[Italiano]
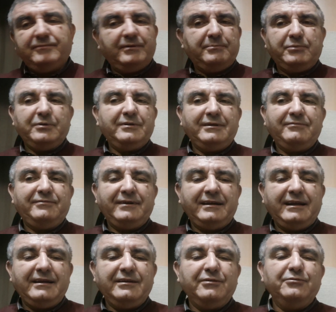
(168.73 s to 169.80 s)
potrà fare
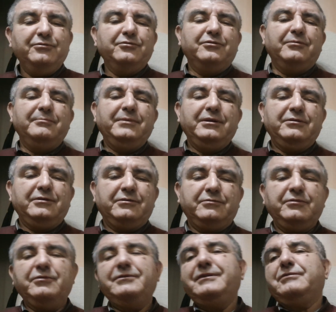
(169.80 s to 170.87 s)
anche lui un commento a
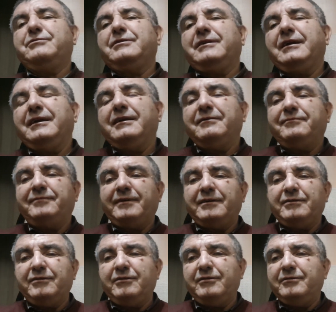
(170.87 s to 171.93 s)
cui ho detto che
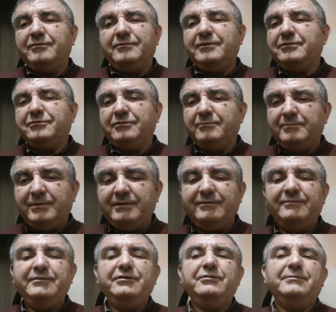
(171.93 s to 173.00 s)
farò questo
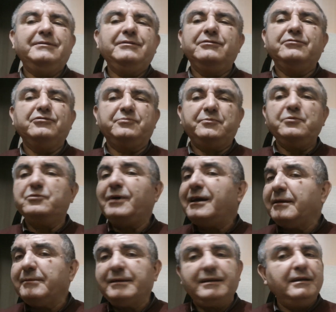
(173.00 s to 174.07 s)
breve video prendendo spunto,
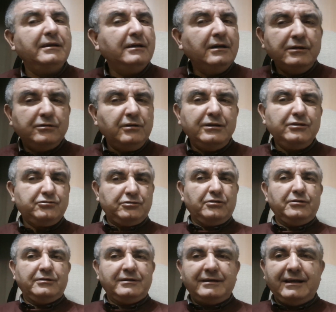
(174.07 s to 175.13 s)
anche perché non è
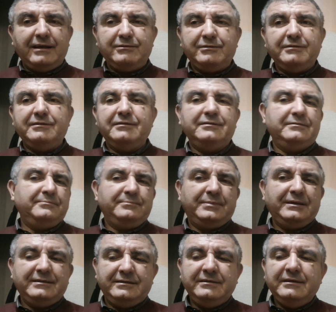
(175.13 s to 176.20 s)
solo Renato,
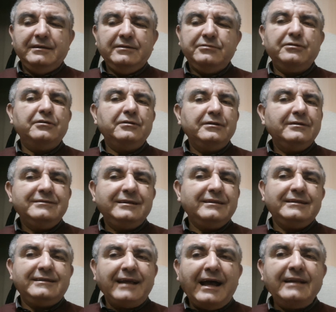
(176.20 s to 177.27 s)
sono,
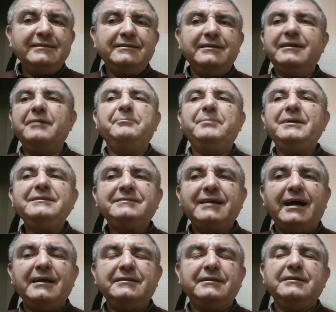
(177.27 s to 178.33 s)
siete tanti che
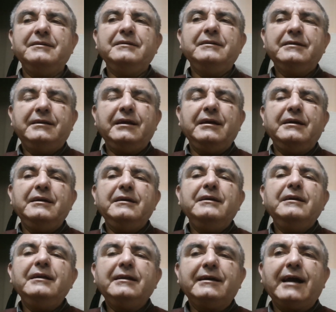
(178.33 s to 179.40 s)
pensate che
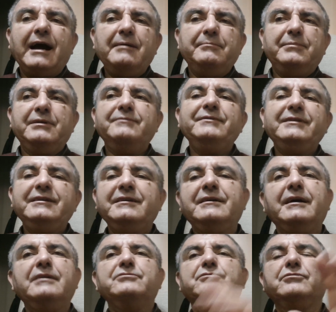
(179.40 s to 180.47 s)
il camper vi
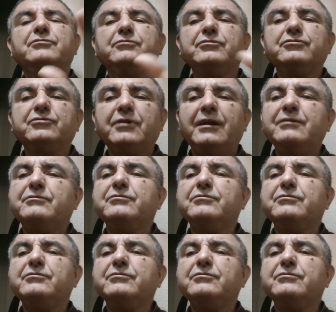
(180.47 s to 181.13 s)
dica cus al